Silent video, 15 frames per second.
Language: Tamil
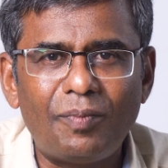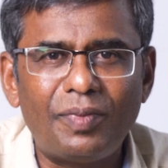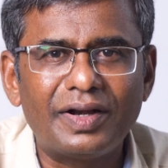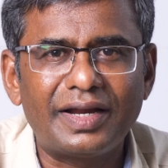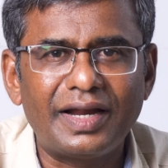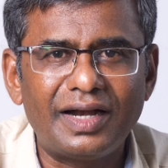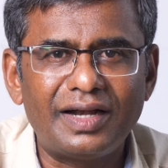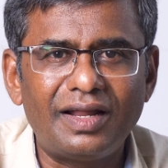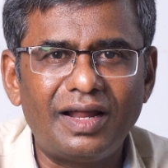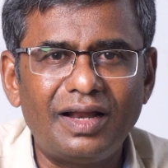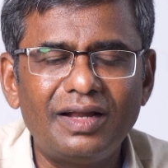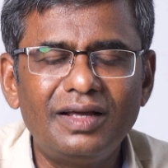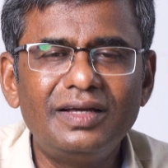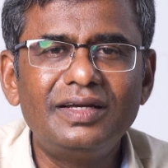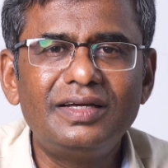அப்படின்னு
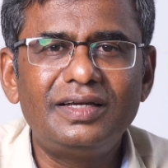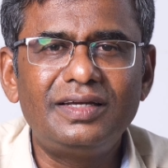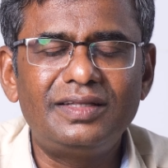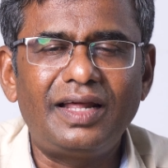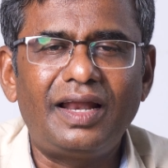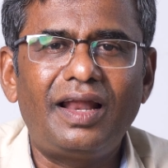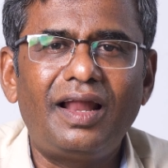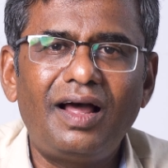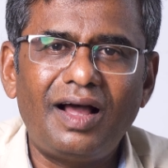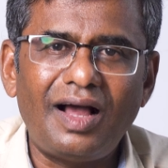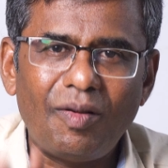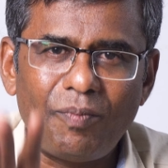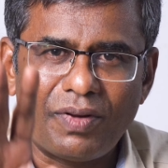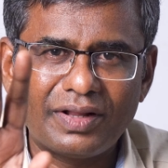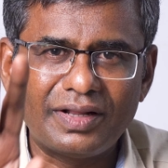கேட்டால் இதெல்லாம்
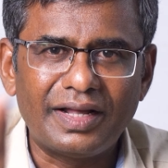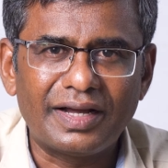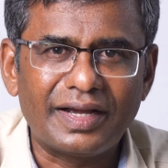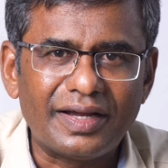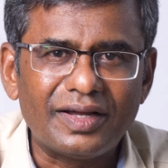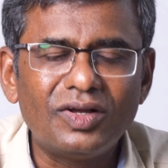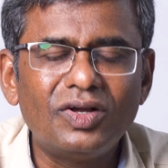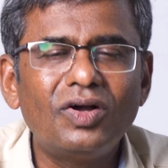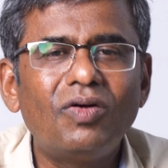அப்புறம் தாங்க